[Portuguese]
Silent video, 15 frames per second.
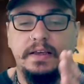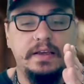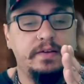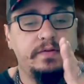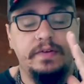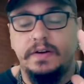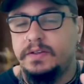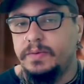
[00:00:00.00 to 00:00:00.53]
que
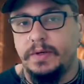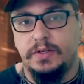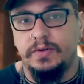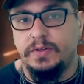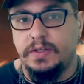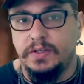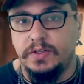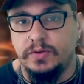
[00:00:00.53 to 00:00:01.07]
infelizmente
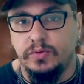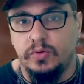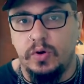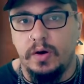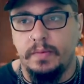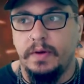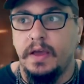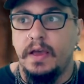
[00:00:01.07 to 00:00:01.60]
eu esqueci o
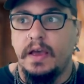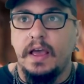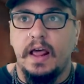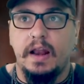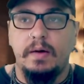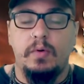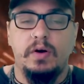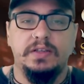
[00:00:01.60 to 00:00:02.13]
nome,
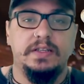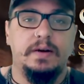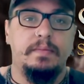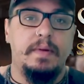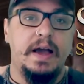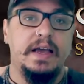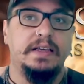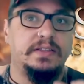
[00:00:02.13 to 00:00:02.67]
ela mostra
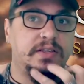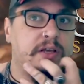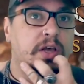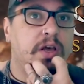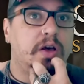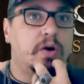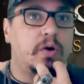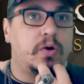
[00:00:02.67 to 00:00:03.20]
mais
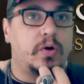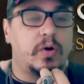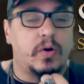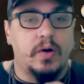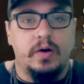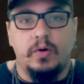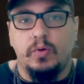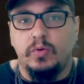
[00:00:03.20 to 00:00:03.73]

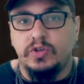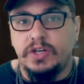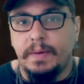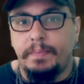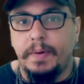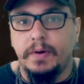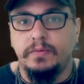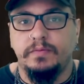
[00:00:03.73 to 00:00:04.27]
o
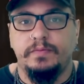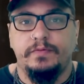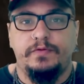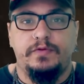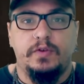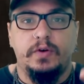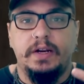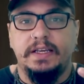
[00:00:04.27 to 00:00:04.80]
Japão
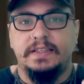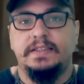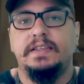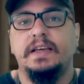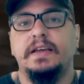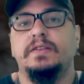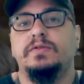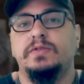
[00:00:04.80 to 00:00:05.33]

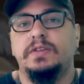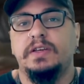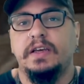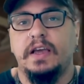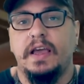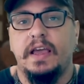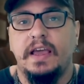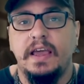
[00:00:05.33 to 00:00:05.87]
florescendo,
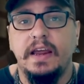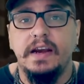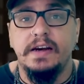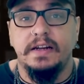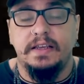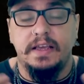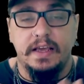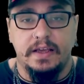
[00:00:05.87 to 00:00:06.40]
se
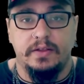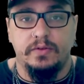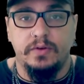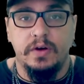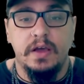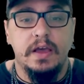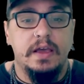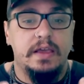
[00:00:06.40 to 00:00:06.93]
reerguendo.
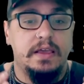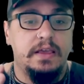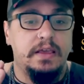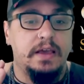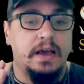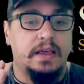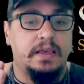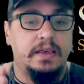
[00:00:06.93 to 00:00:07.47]

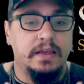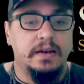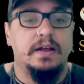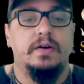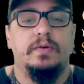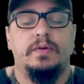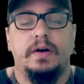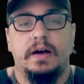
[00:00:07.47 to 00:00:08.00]
E aqui não,